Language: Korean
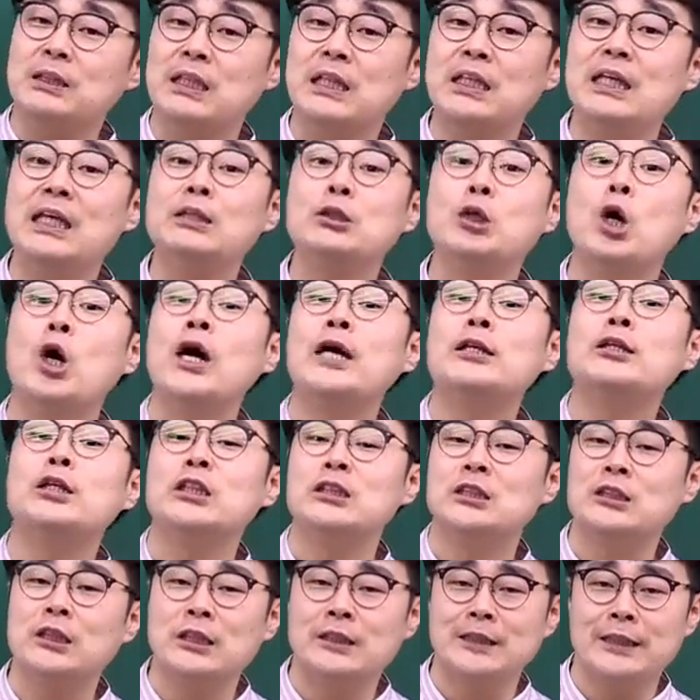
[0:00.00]
이게 정해져
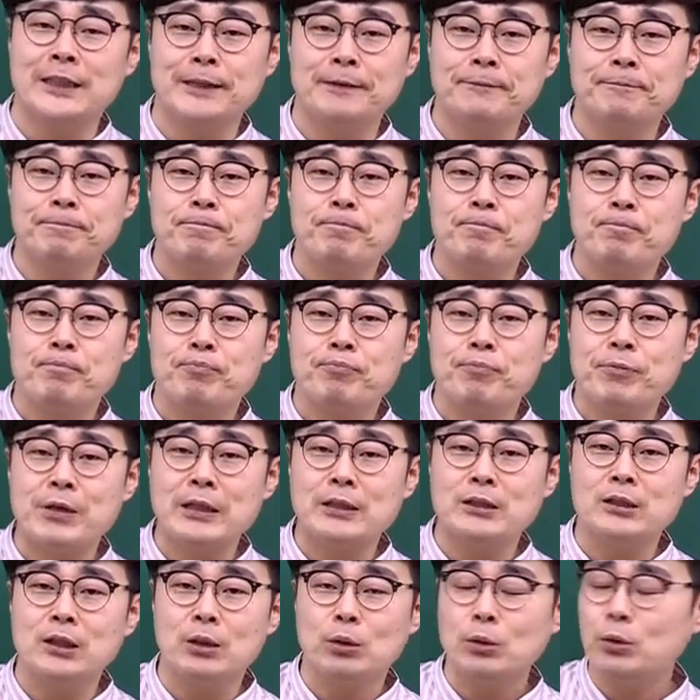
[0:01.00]
있어 이제.
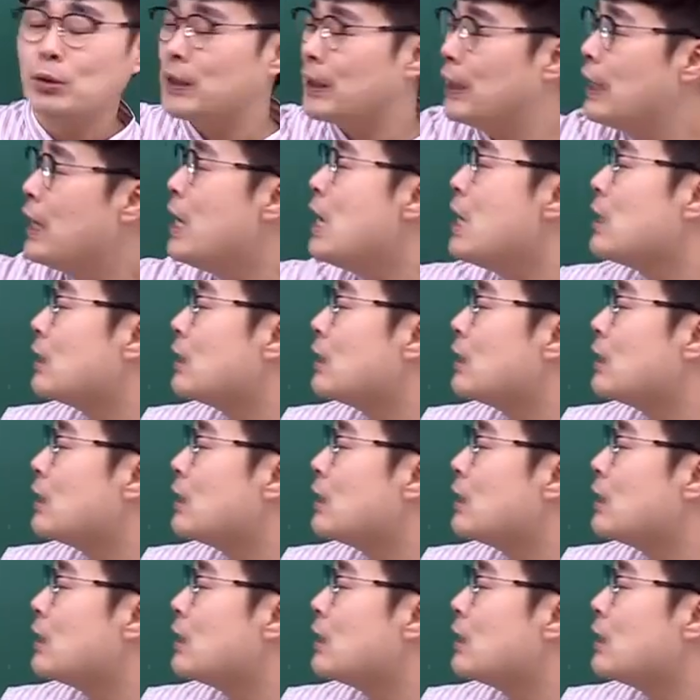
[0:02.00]
됐죠? 오케이.